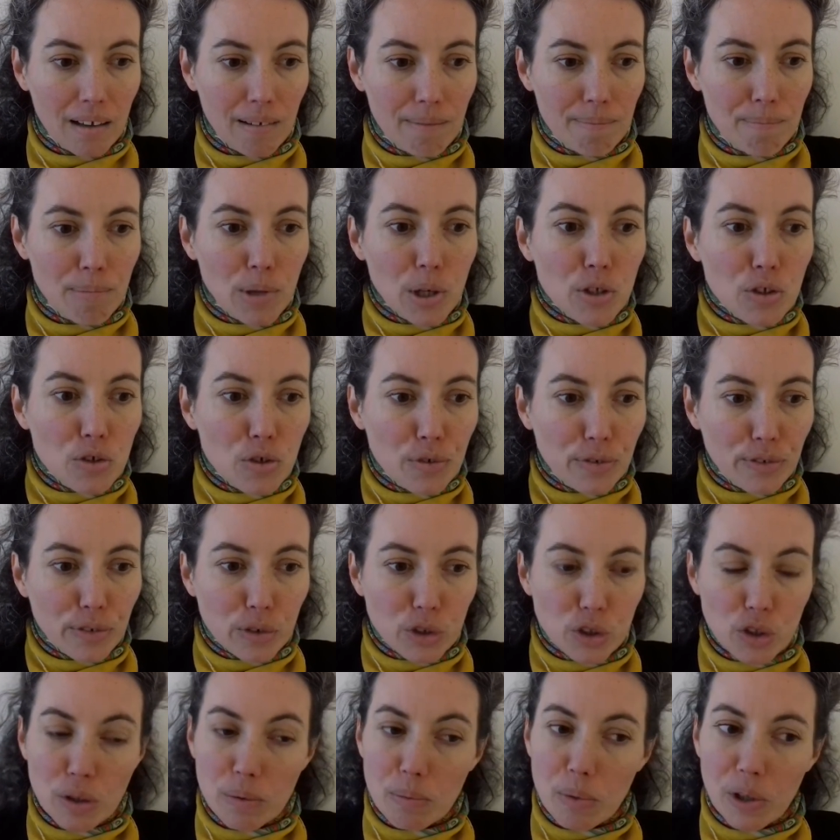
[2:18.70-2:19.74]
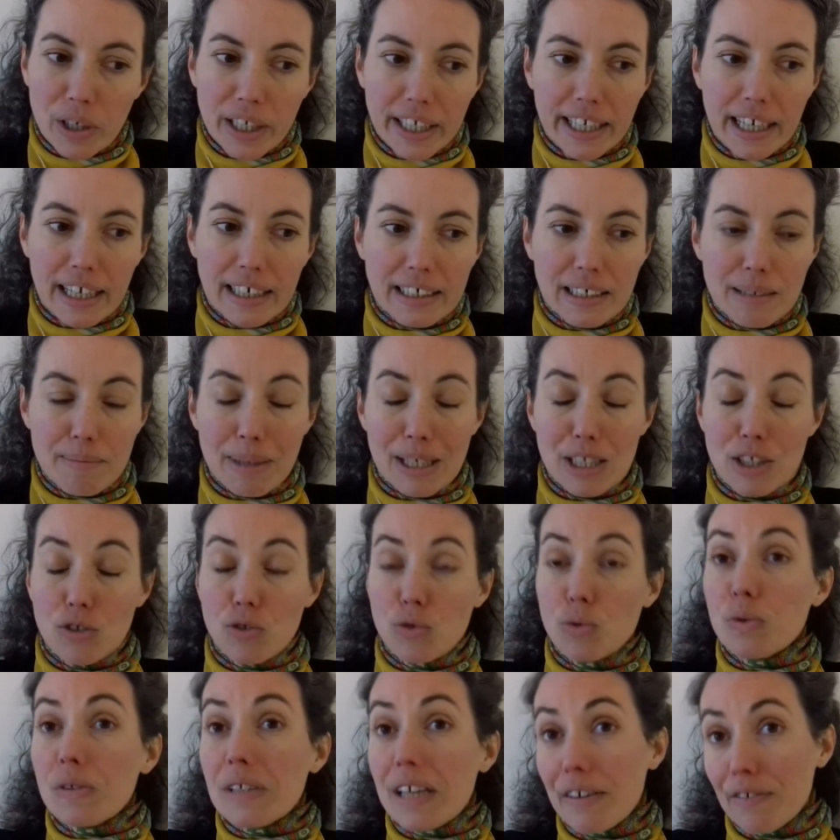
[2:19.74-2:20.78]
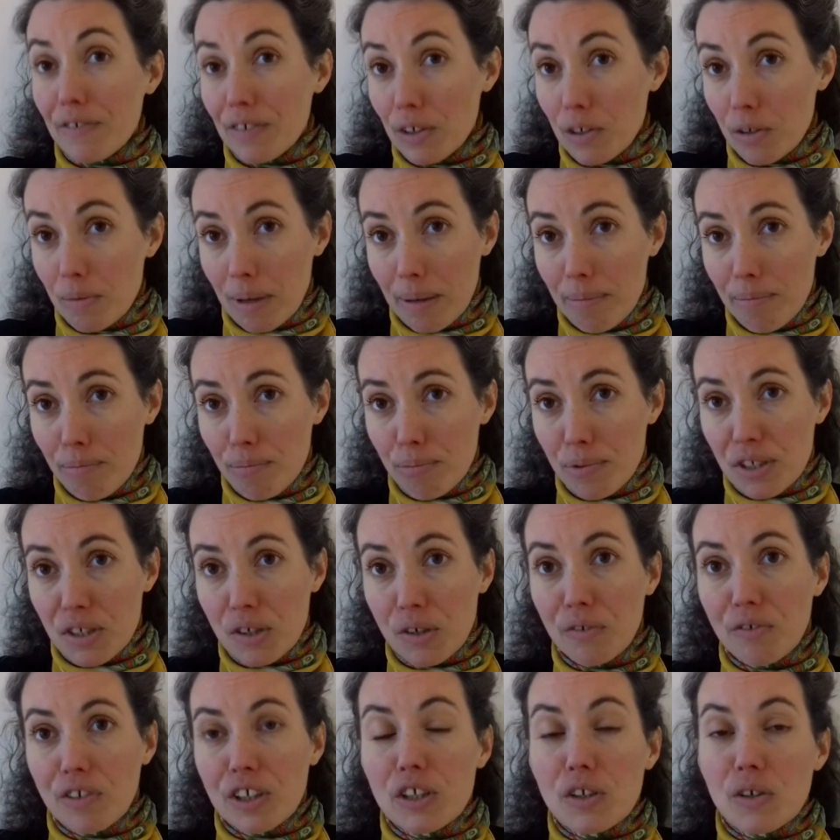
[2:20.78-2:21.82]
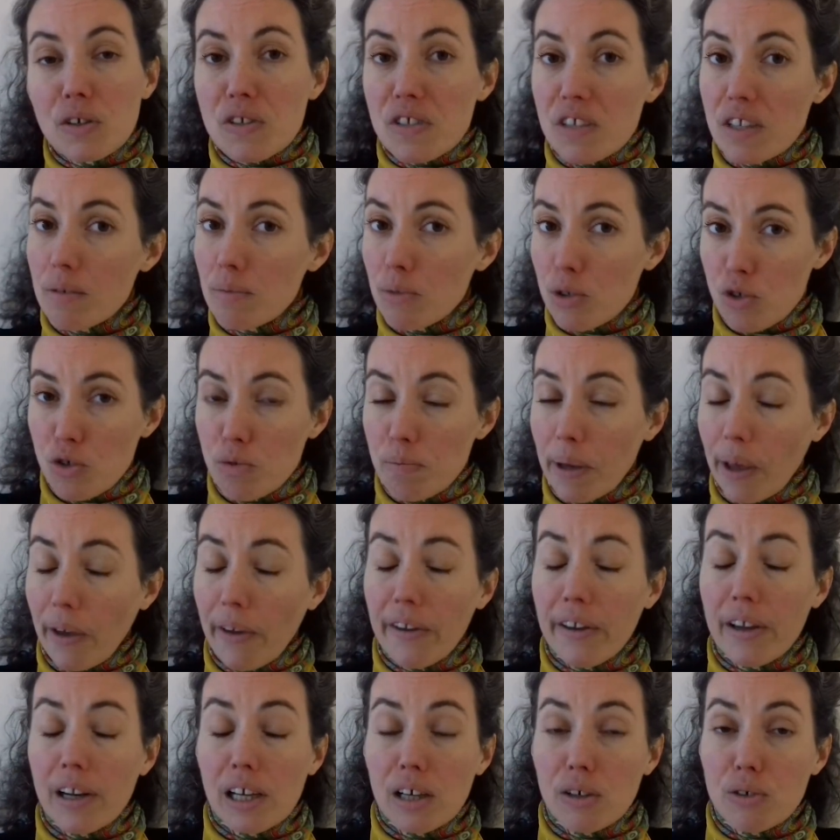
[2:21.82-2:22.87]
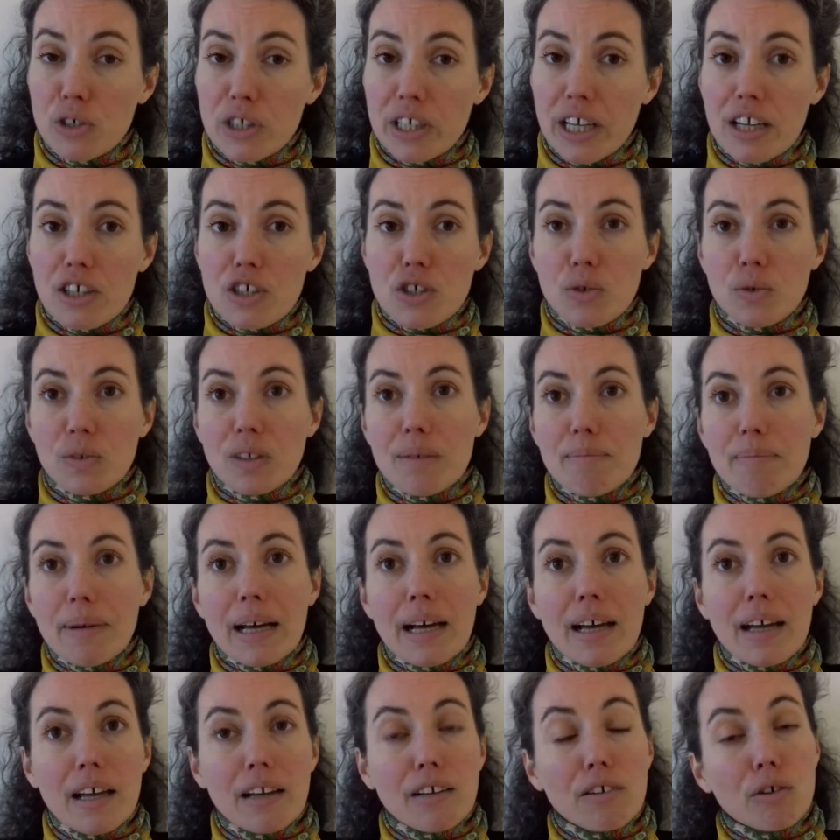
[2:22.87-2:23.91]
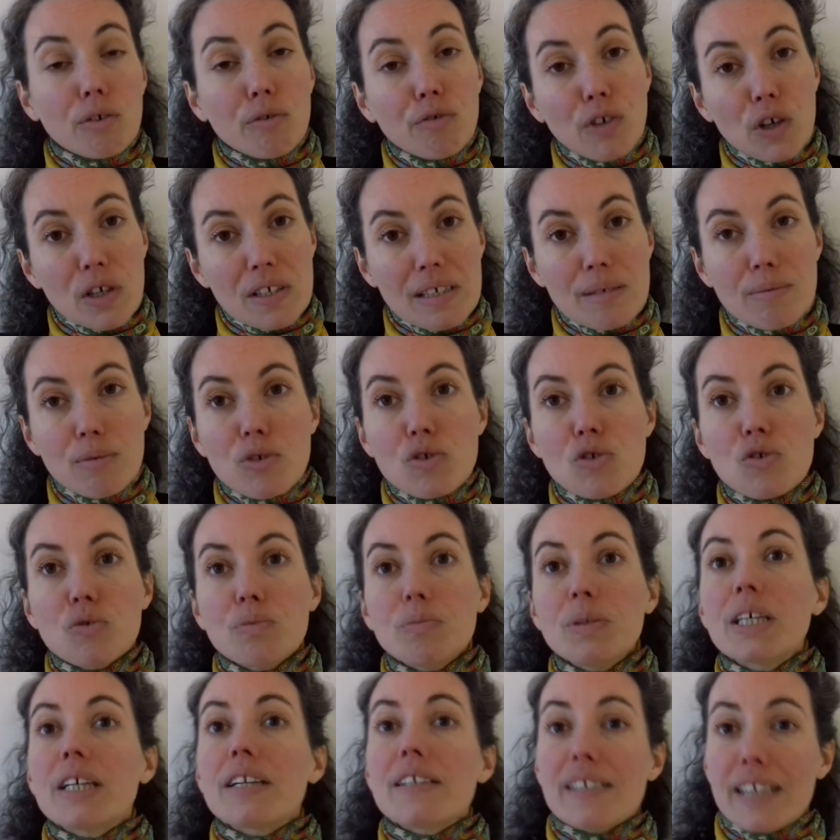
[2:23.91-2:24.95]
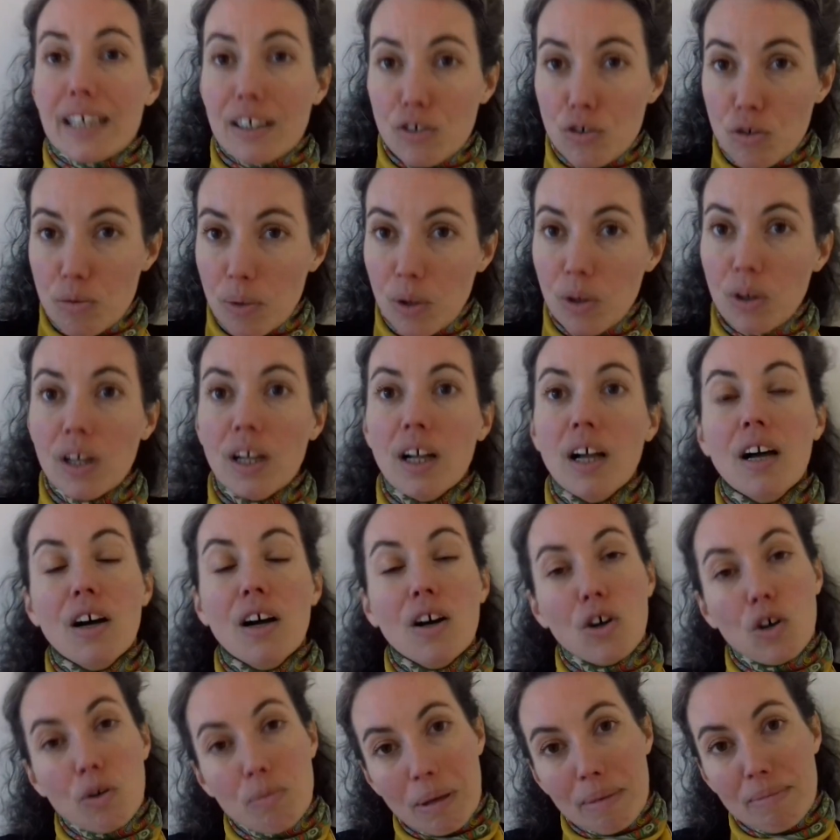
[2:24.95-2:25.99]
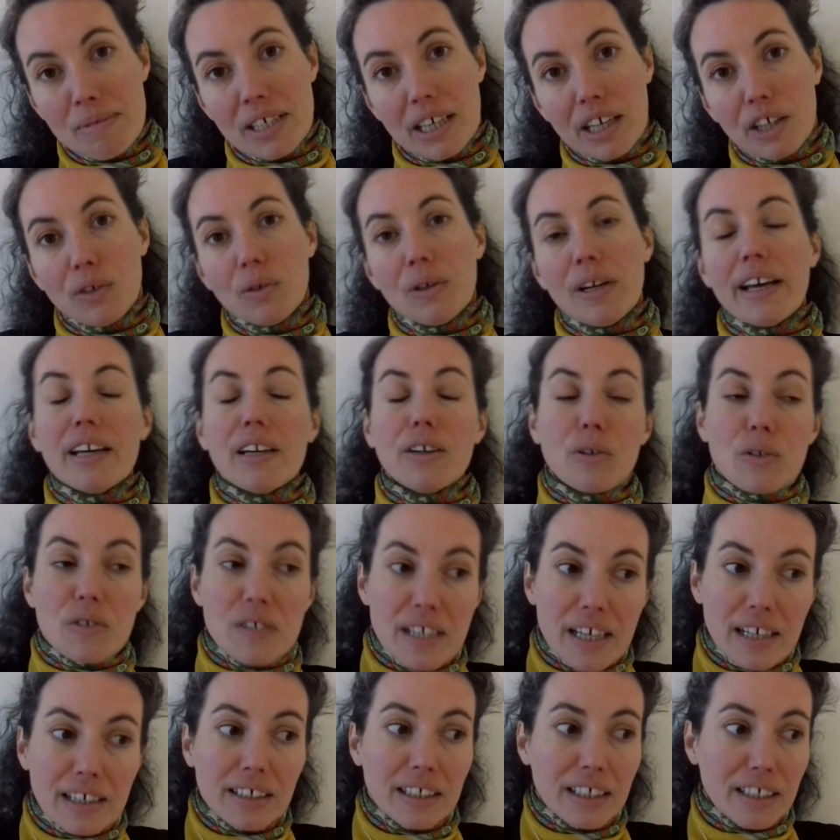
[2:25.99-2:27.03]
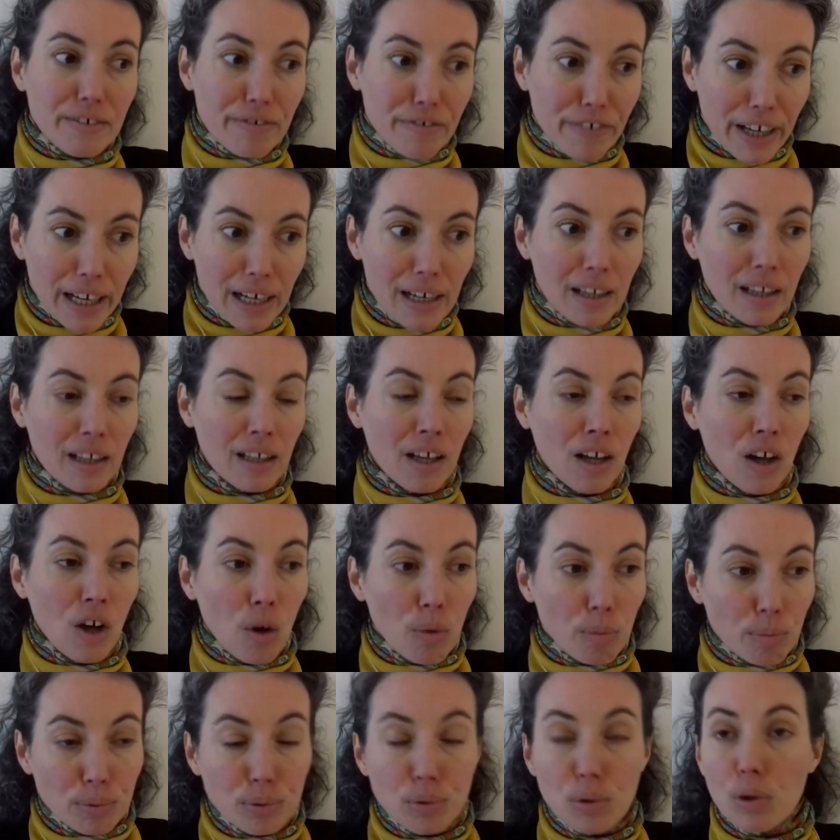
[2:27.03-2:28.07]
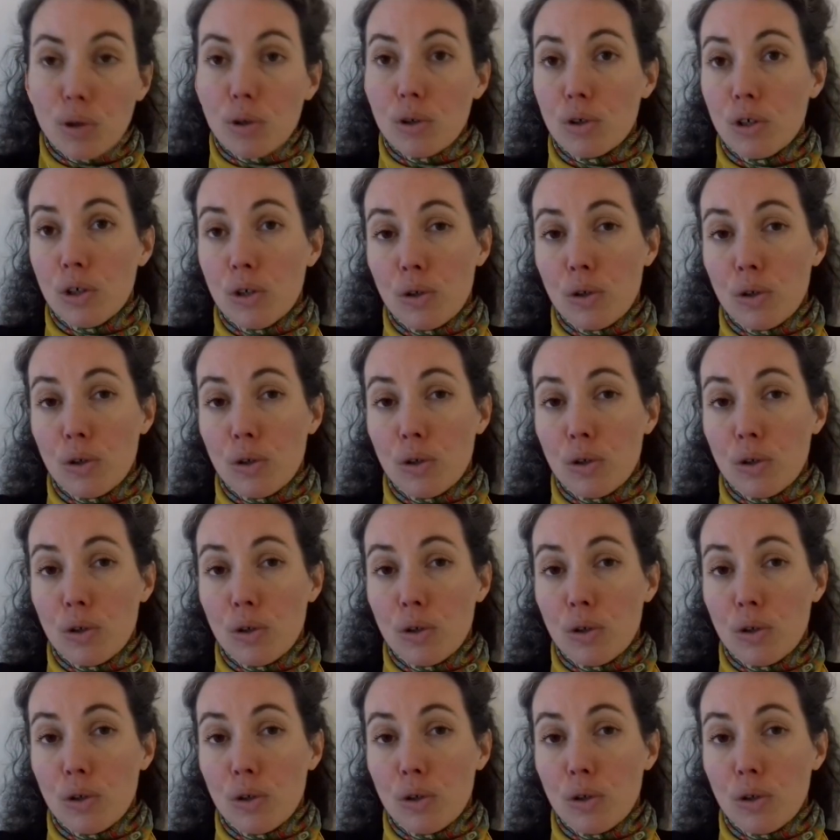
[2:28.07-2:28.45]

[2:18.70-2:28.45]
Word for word: mode de fonctionnement légal qui n'est pas tout à fait le même, puisqu'en fait, dans l'enseignement supérieur et la recherche, on n'est pas forcément soumis exactement aux mêmes circulaires que celles qui valent pour